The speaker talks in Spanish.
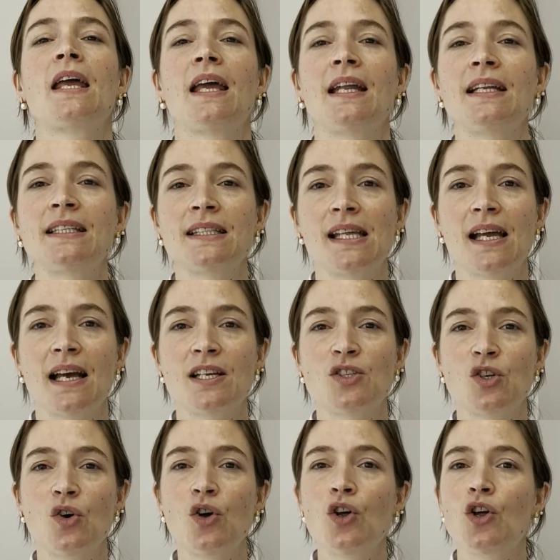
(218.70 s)
En este
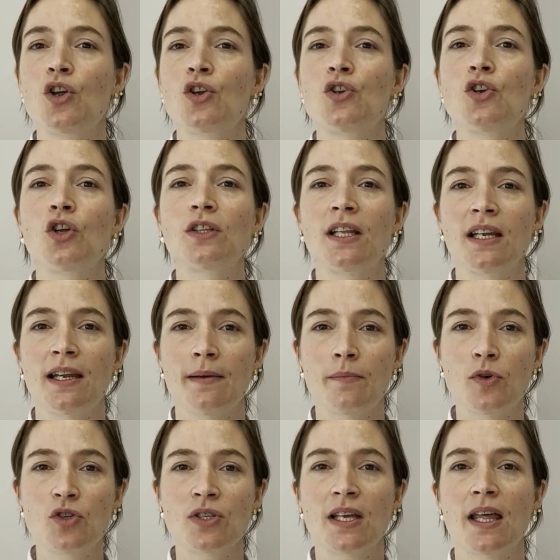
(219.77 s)
caso, no
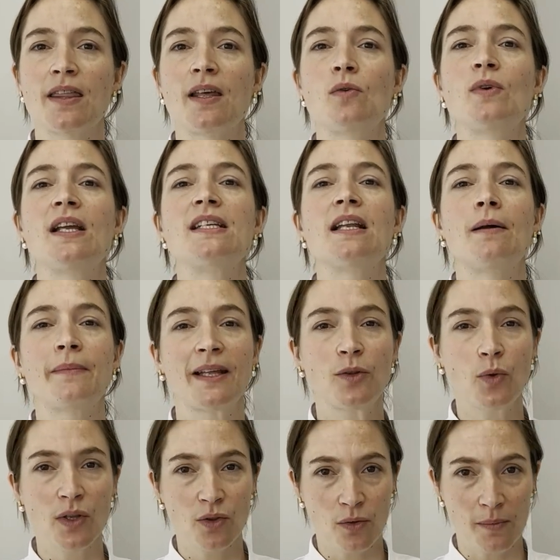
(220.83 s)
tenemos que hacer un
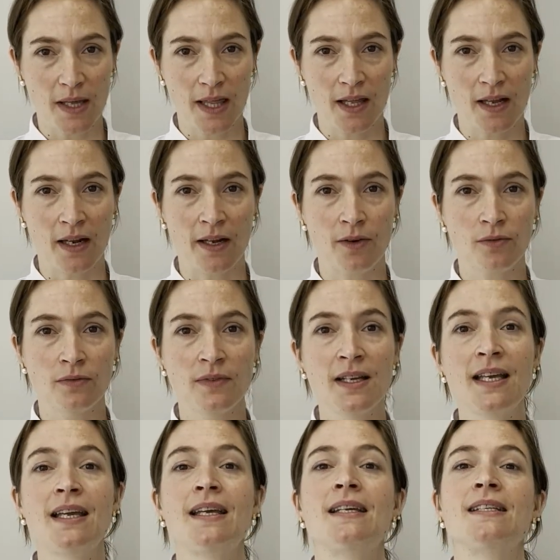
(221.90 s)
aislamiento en domicilio.
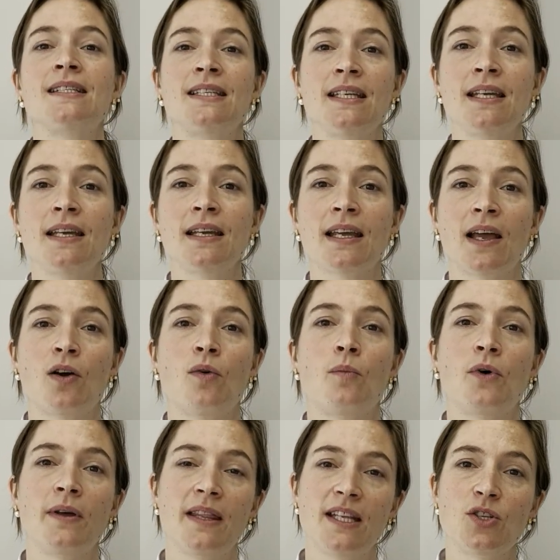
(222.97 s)
Sí que,
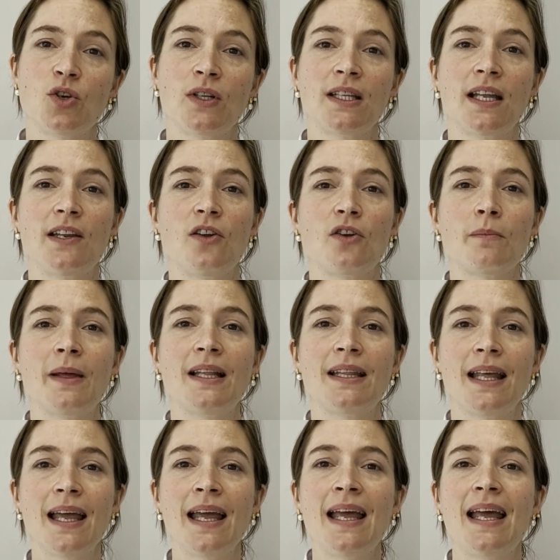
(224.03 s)
como he dicho
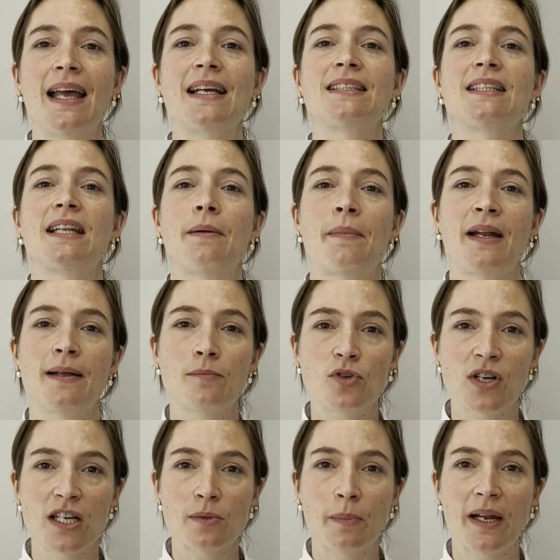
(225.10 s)
anteriormente,
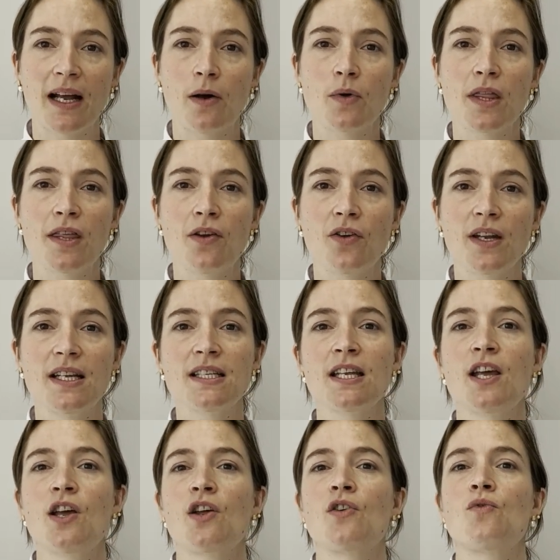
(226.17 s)
extremaremos las precauciones,
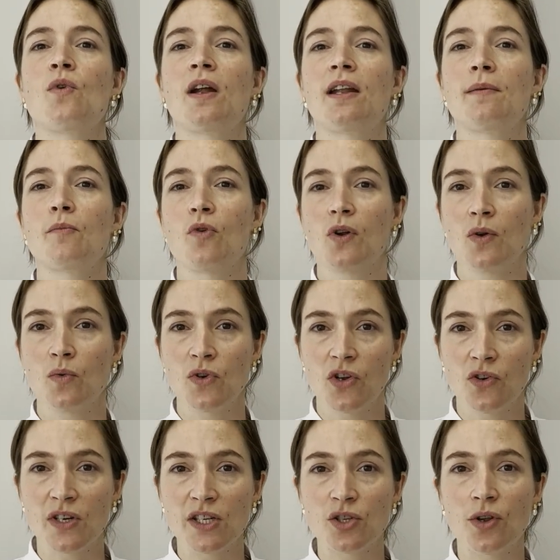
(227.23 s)
no haremos
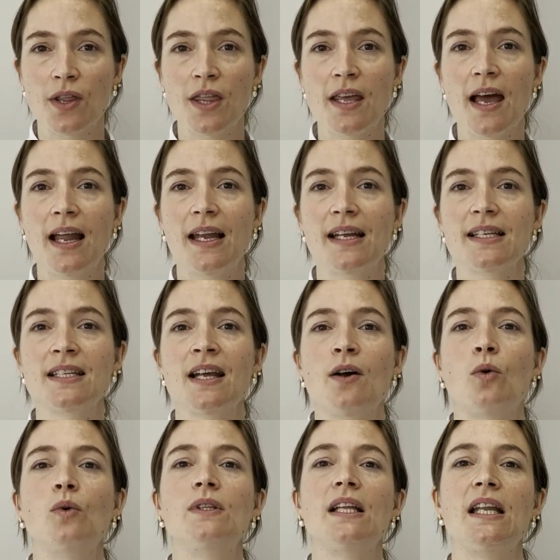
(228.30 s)
reuniones sociales,
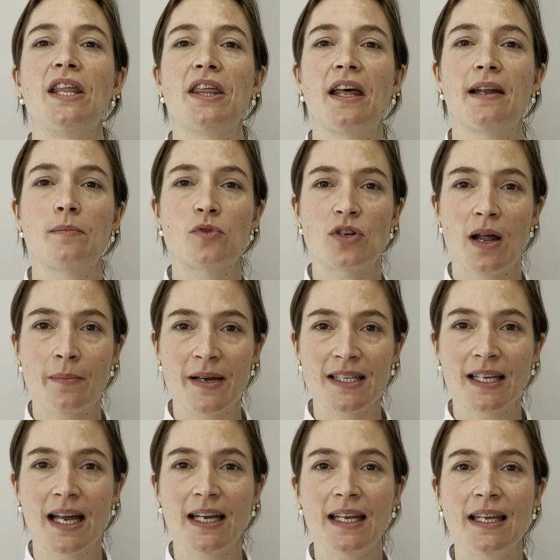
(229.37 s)
utilizaremos la
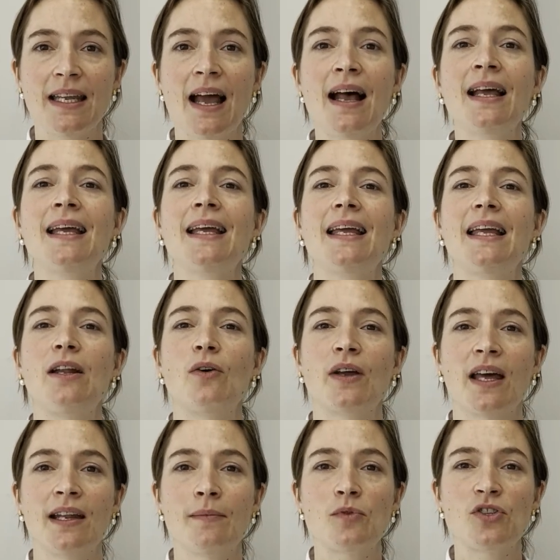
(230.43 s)
mascarilla y lo
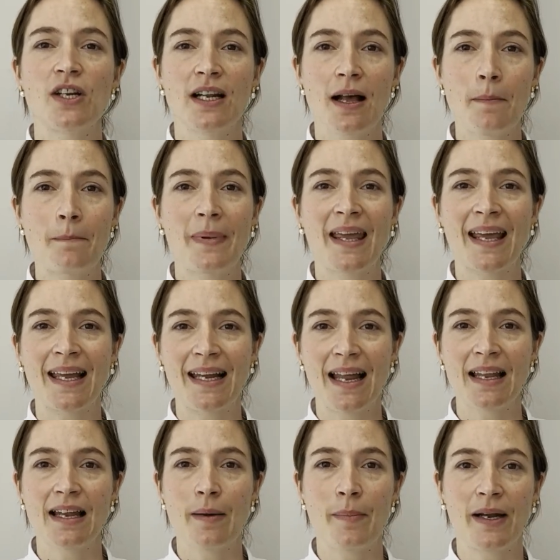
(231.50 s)
que haremos será
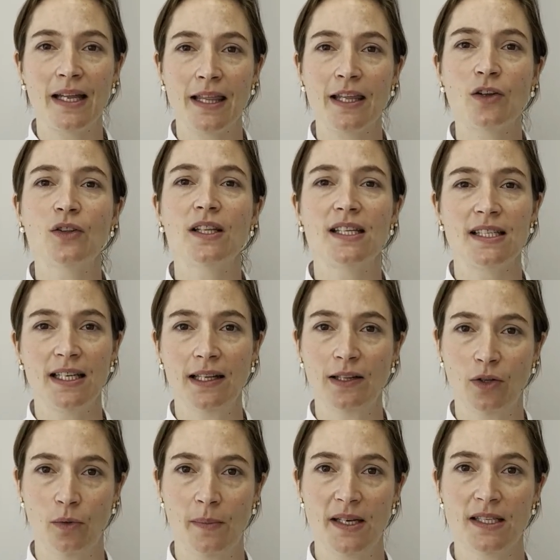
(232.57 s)
vigilar la aparición de
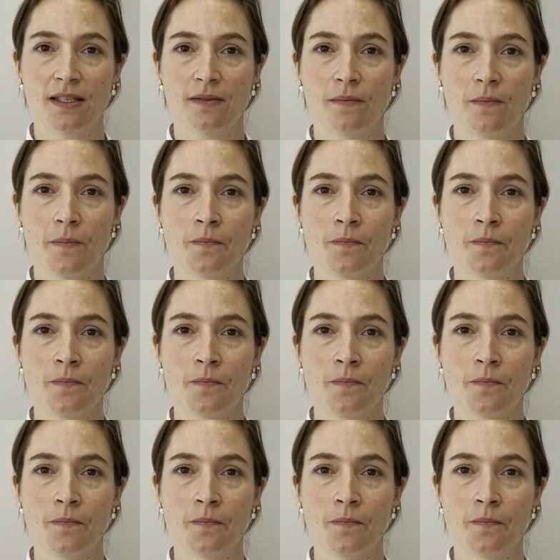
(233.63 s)
síntomas.